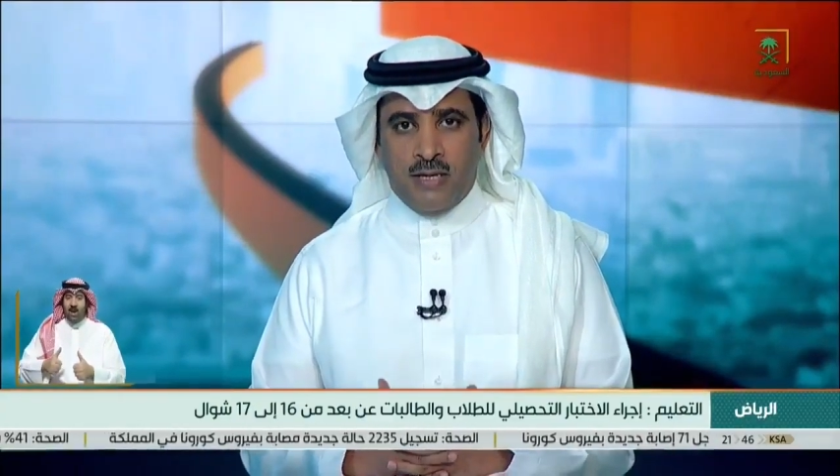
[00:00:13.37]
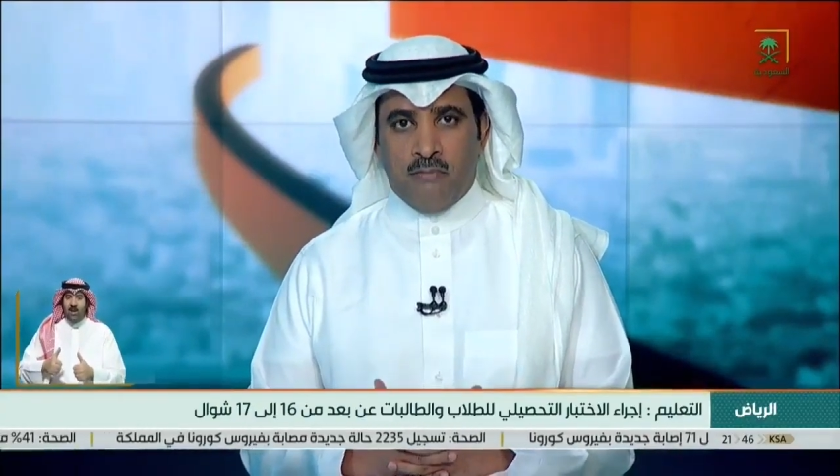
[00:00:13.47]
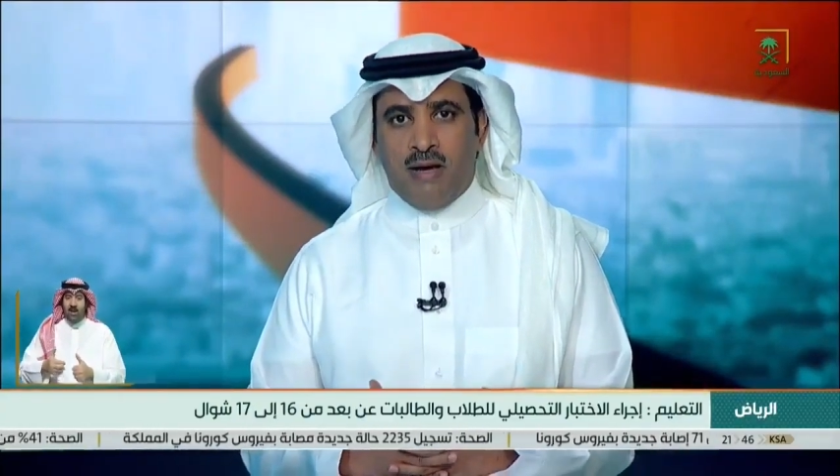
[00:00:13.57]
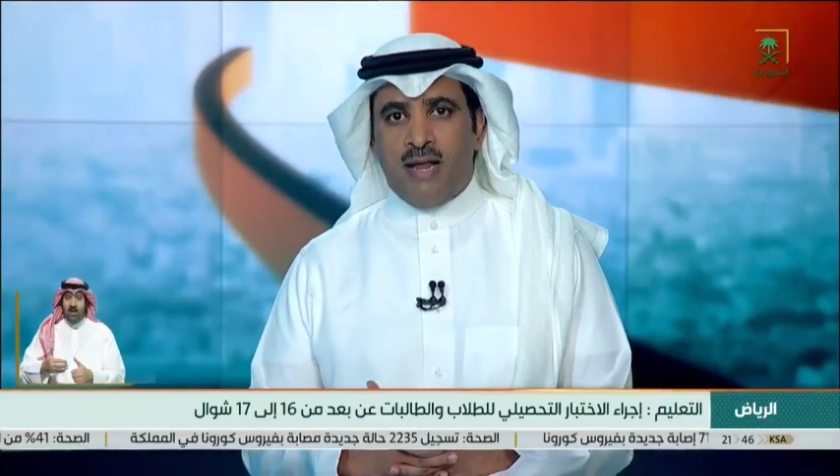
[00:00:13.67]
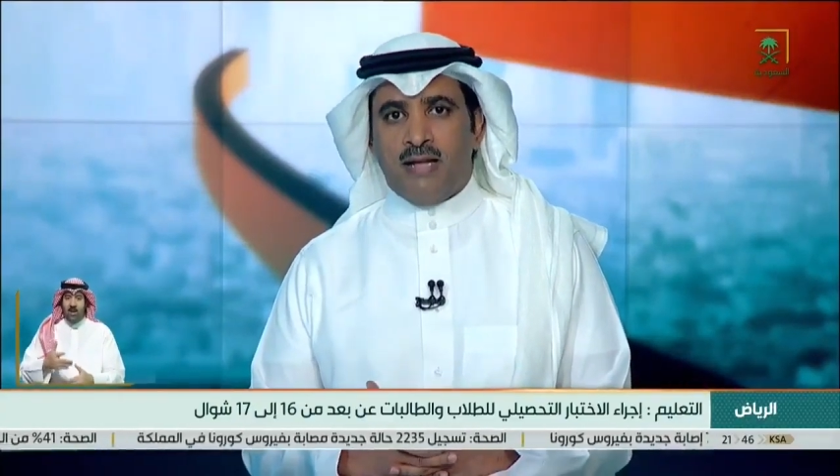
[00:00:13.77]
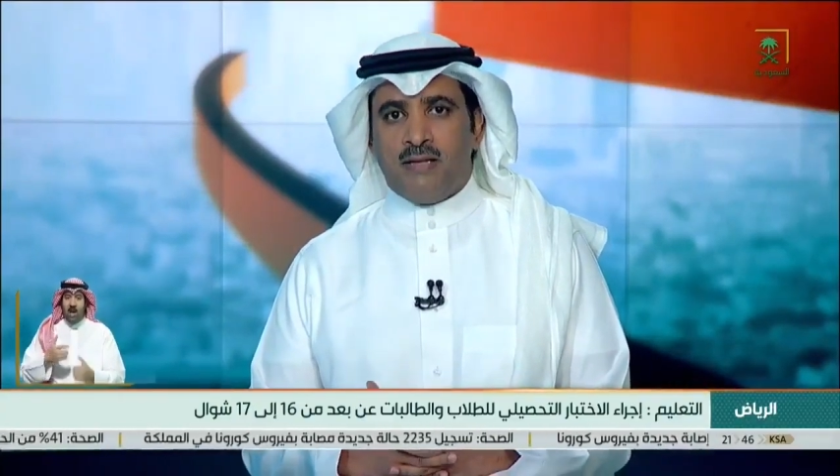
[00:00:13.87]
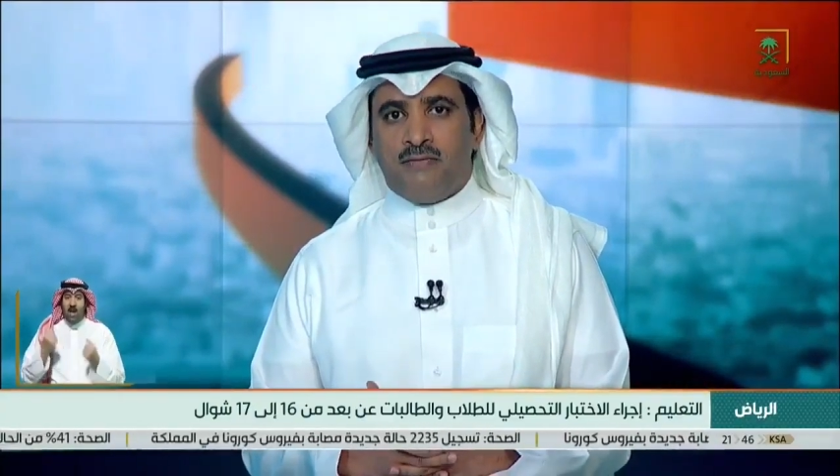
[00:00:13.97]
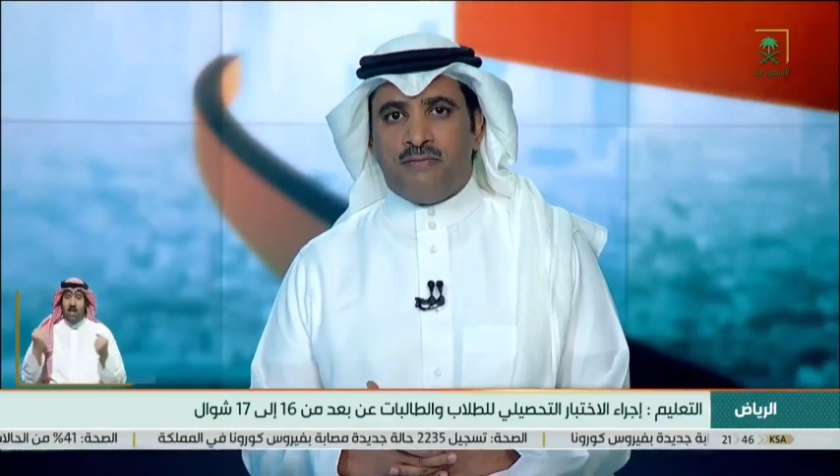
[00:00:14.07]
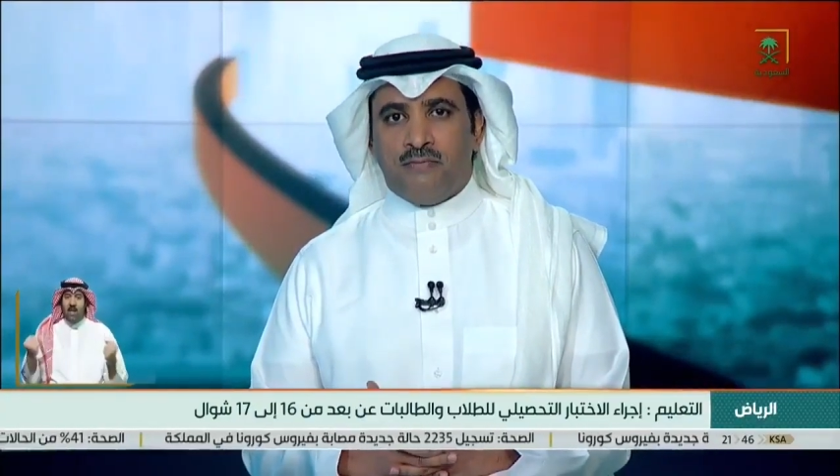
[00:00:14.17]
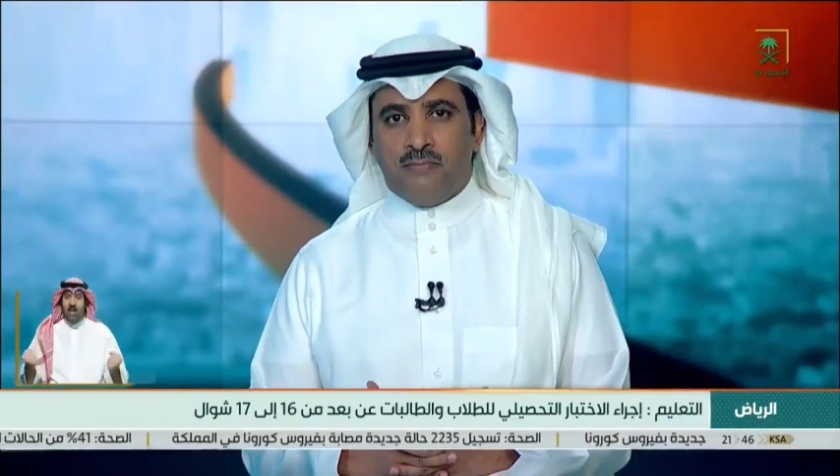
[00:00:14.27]
ما
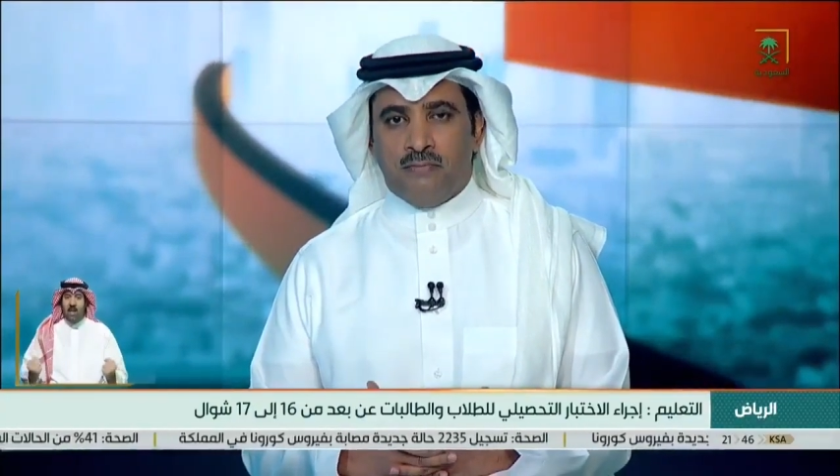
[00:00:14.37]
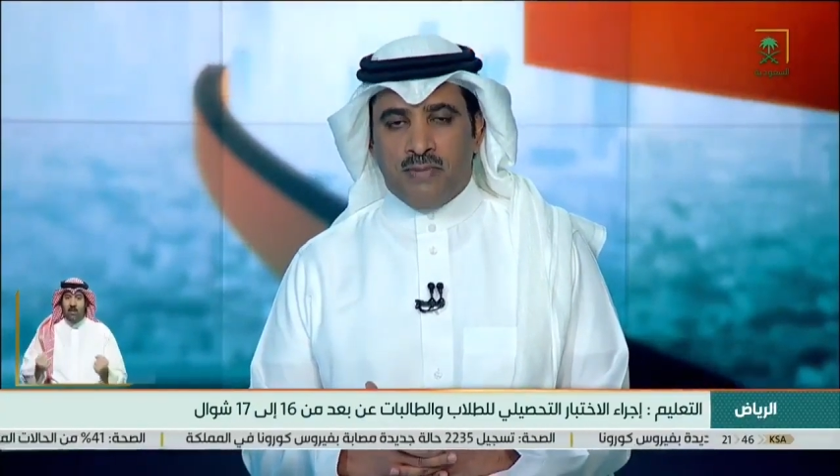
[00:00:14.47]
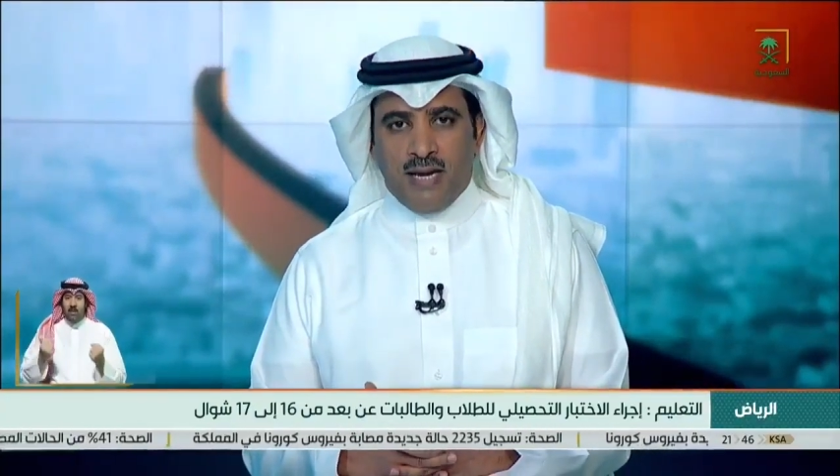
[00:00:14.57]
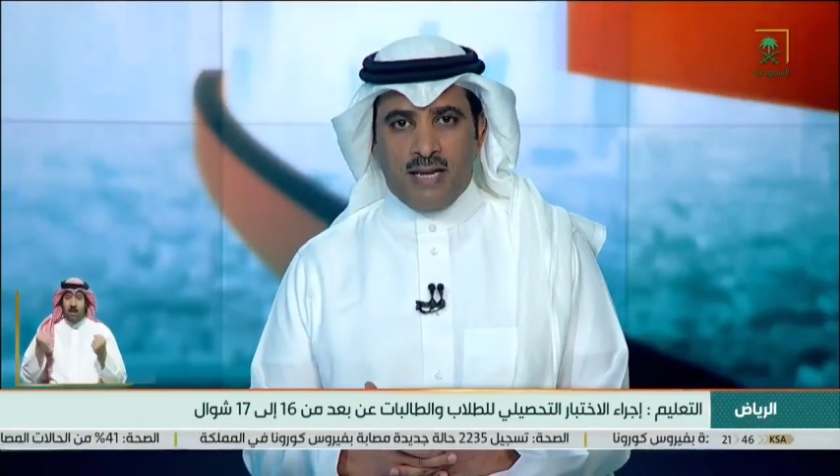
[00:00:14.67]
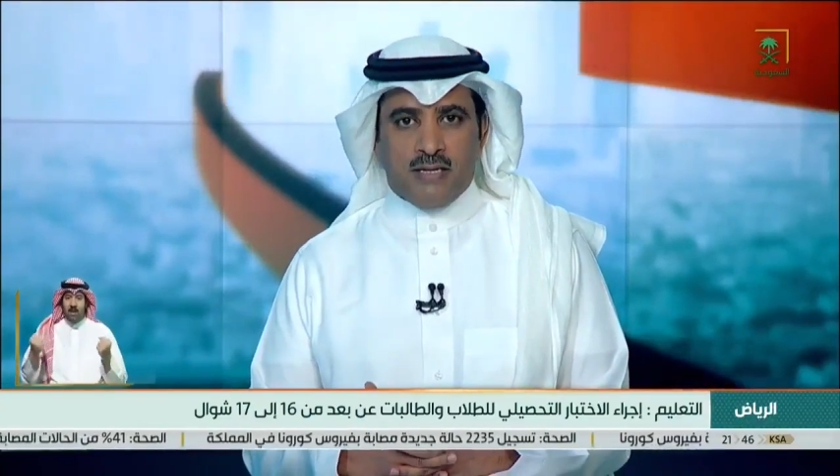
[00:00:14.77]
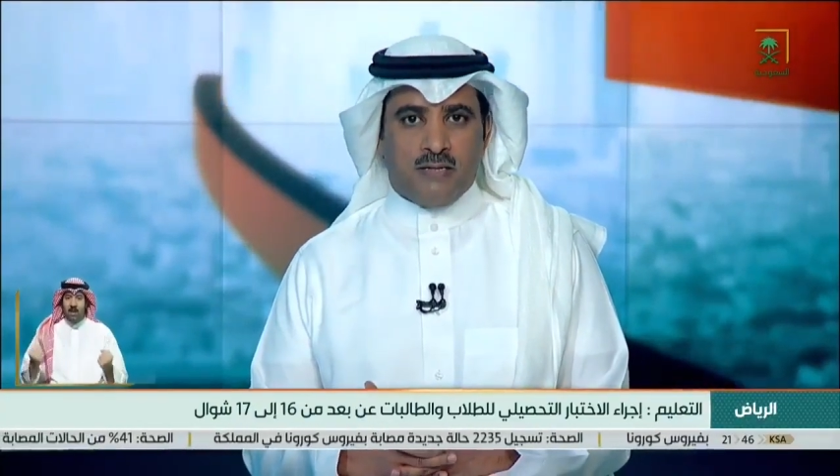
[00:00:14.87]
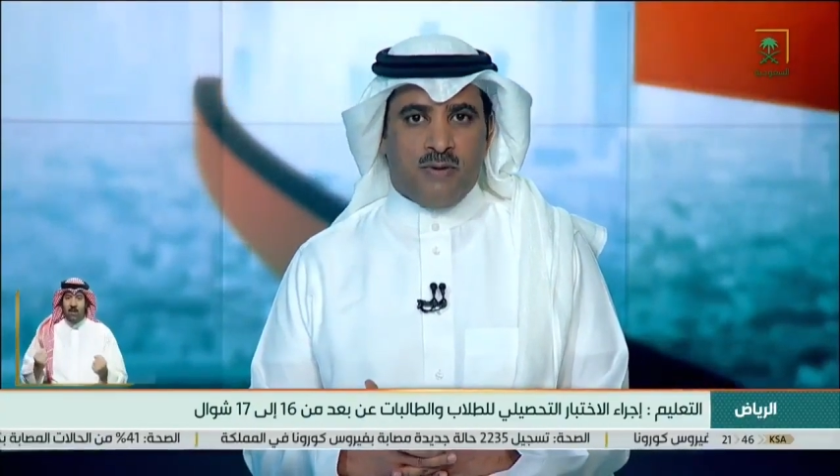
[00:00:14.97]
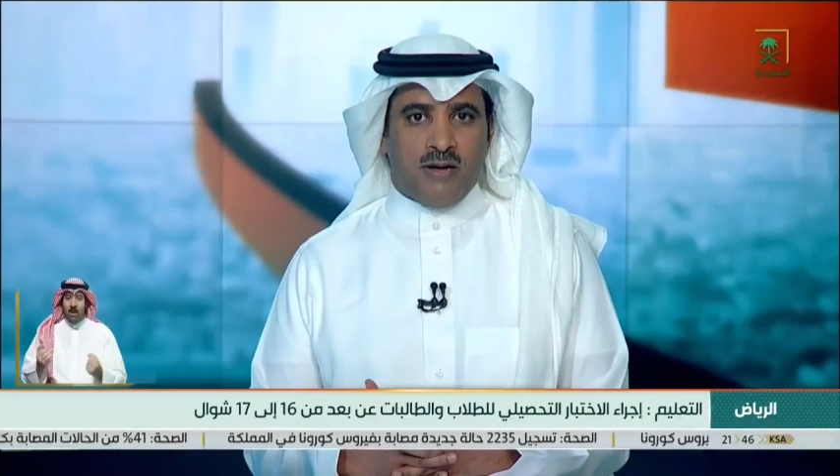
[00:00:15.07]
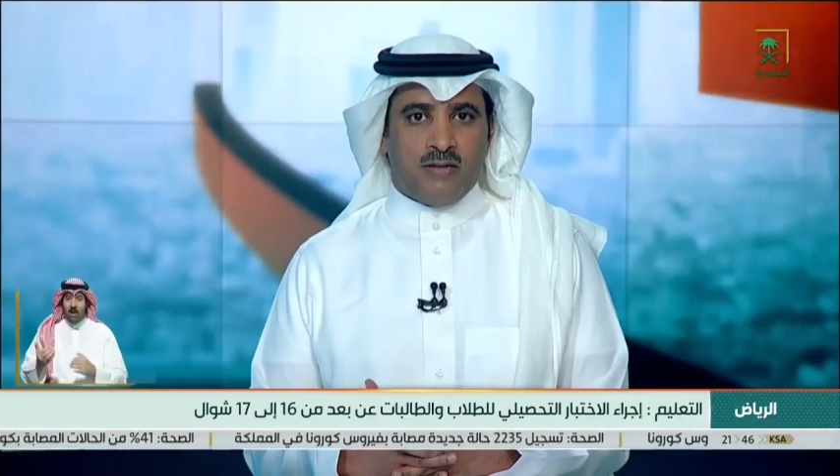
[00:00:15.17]
الهدف من الاختبار